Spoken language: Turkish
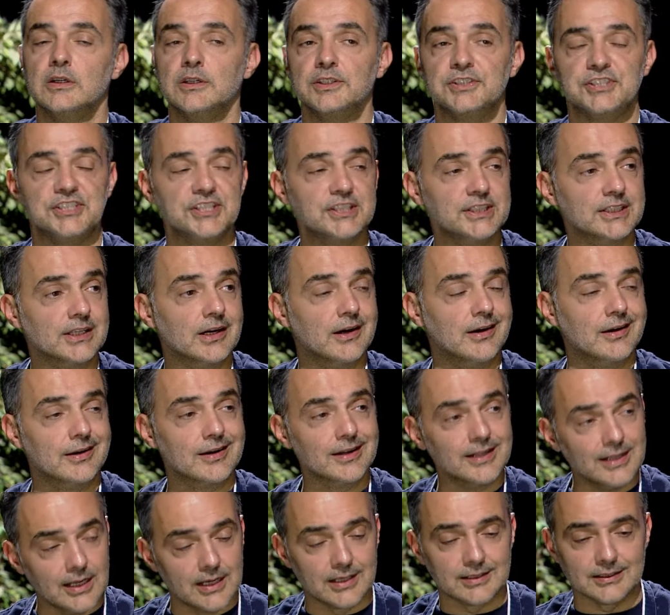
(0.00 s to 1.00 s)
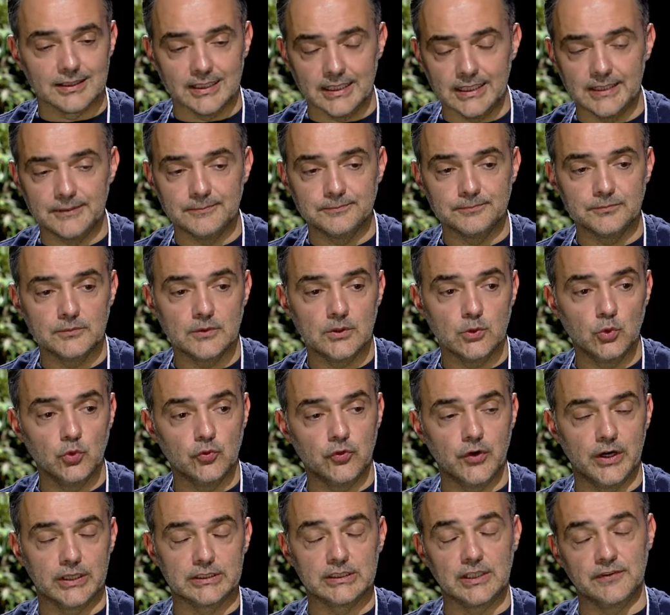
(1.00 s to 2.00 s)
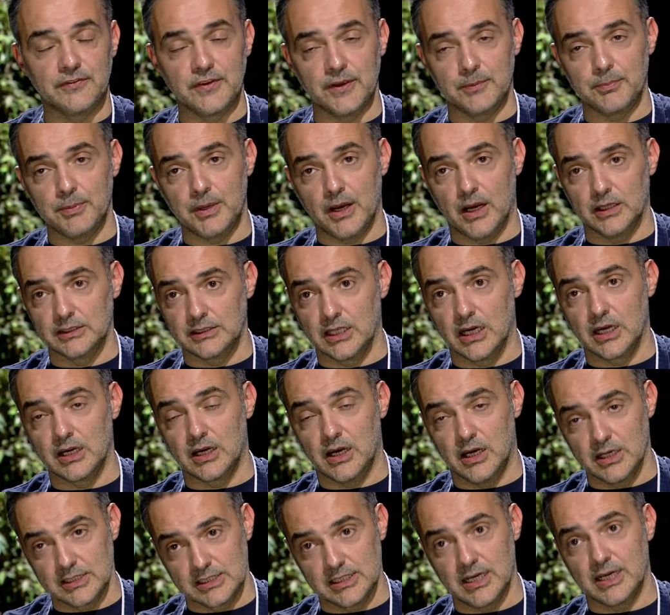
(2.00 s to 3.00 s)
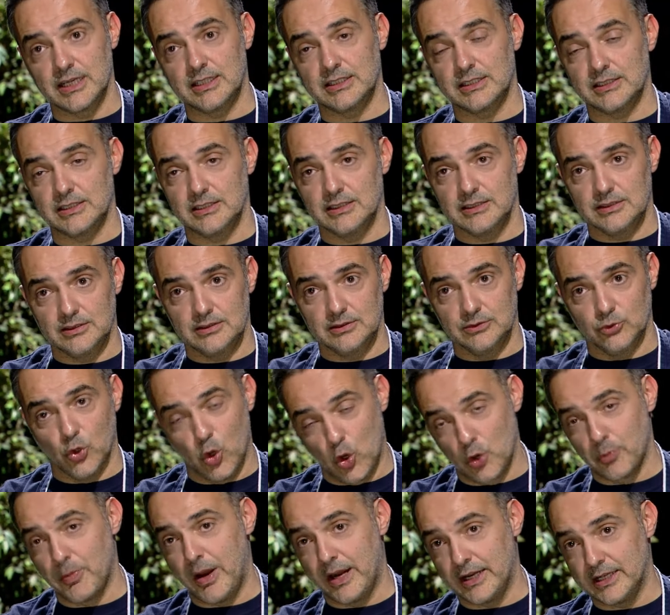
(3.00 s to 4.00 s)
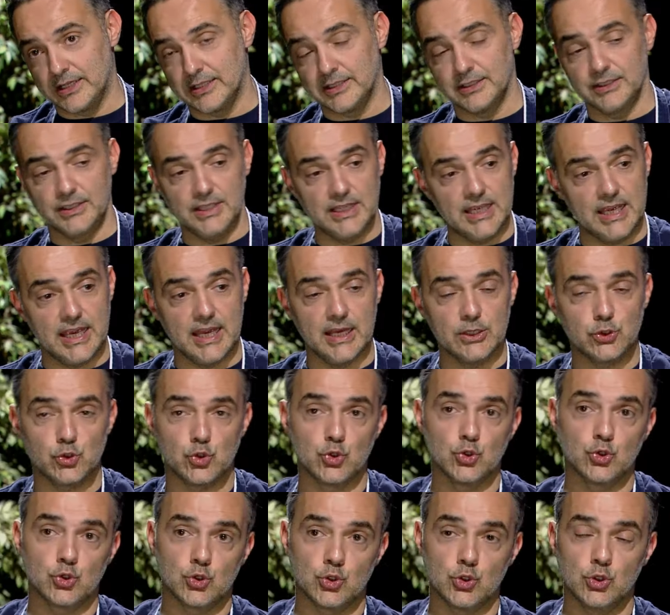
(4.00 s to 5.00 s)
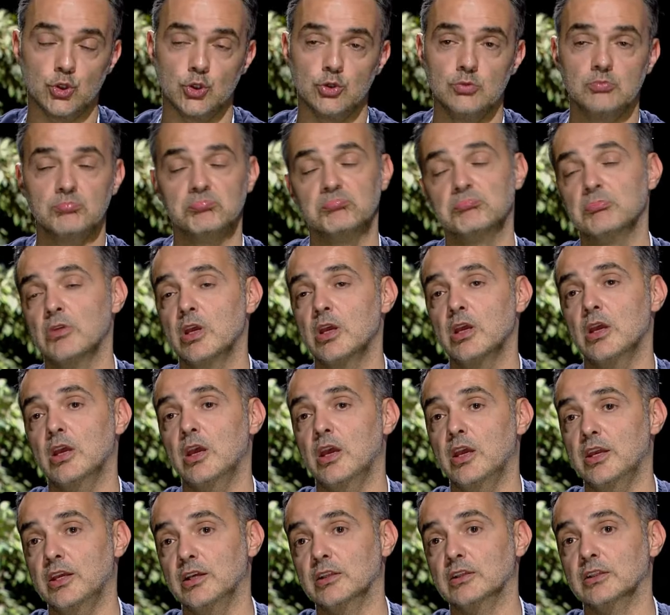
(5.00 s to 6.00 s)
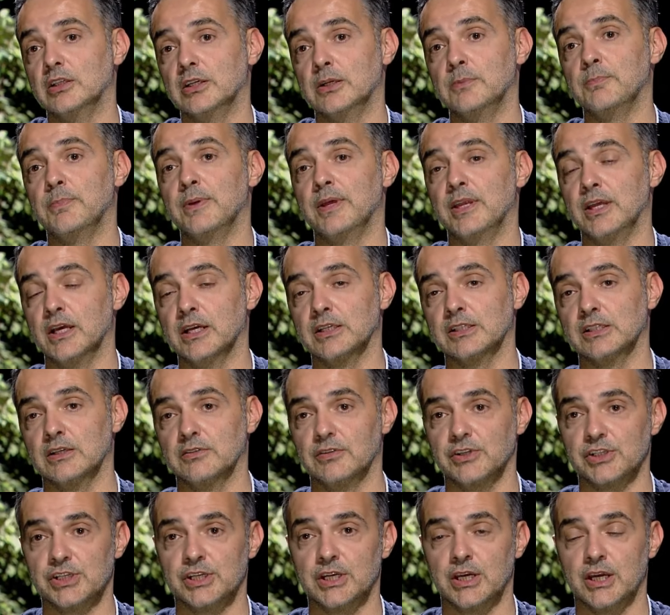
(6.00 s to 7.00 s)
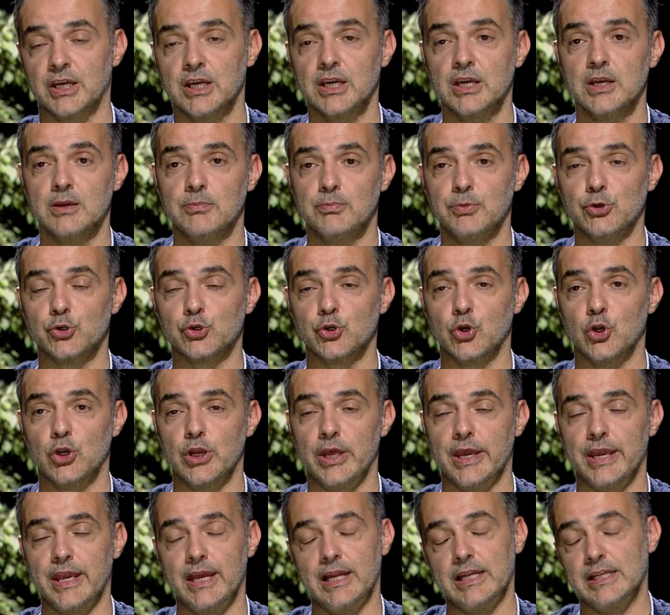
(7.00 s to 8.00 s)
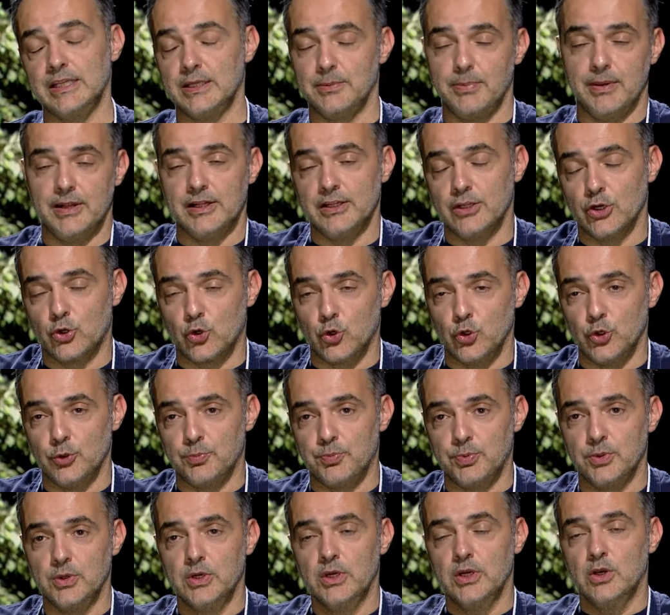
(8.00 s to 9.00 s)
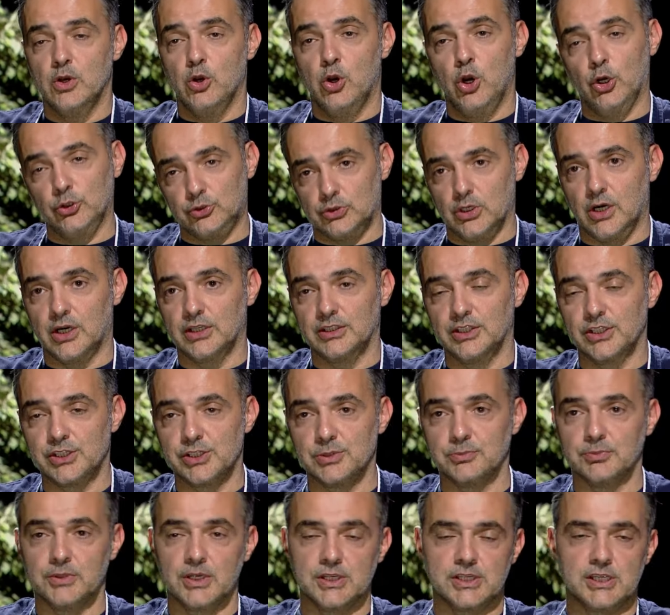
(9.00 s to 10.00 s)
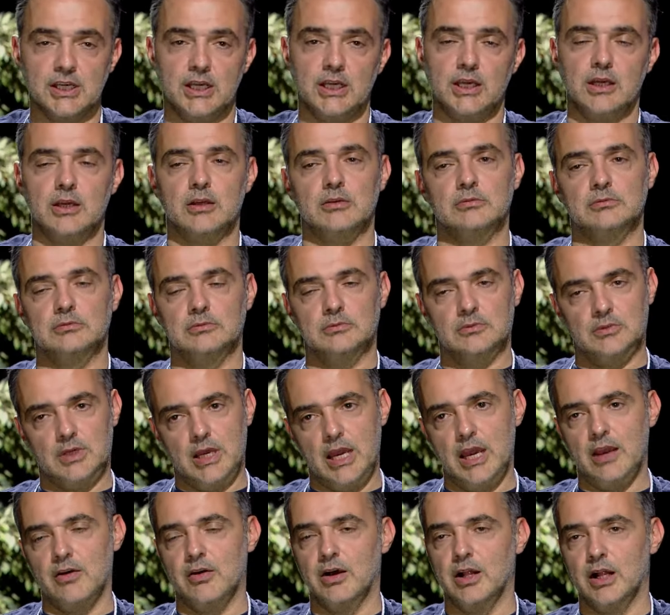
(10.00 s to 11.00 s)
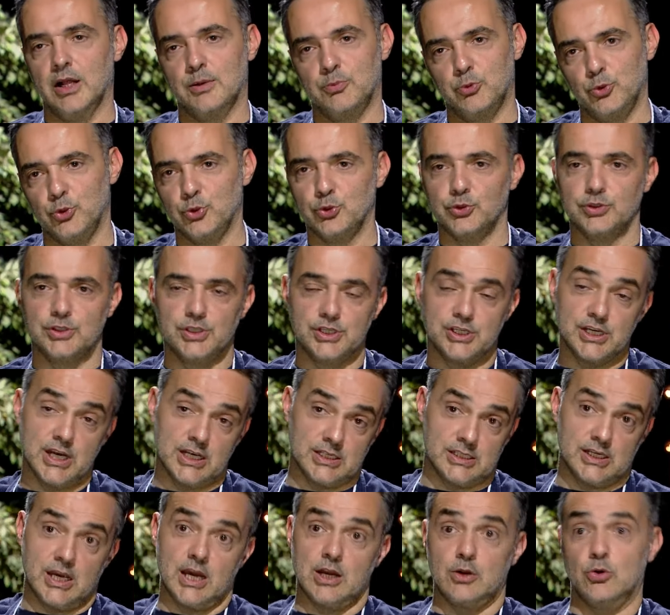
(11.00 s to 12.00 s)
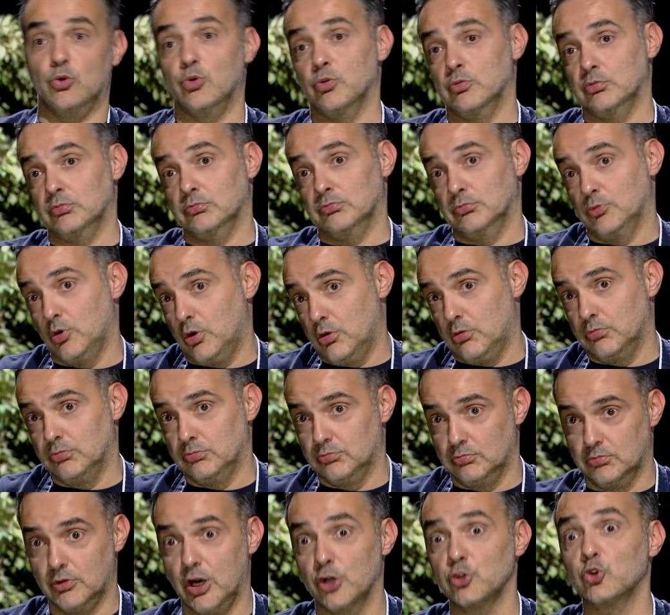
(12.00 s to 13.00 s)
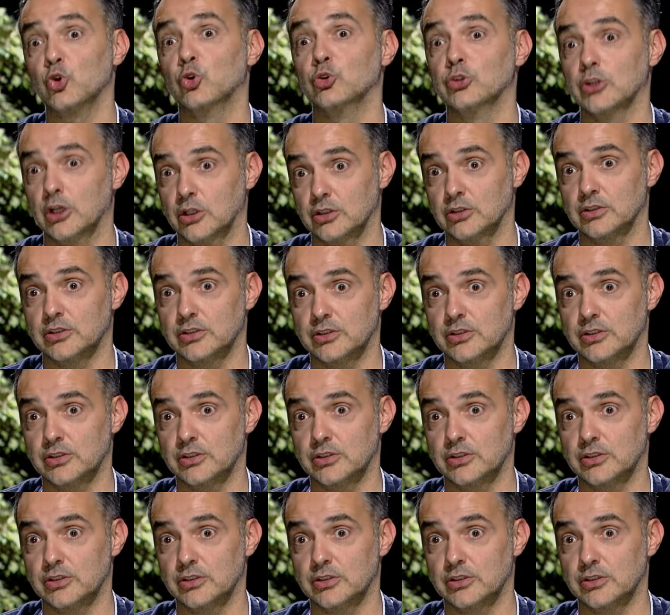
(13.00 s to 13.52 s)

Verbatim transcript: Şimdi aralarda ufak tefek bir atar azar normal. Niye? Çünkü yılların Periyan Savaşı bir şöyle elini beline koyup höt ardacım dese eyvallah buyurun diyeceğiz yani racondandır.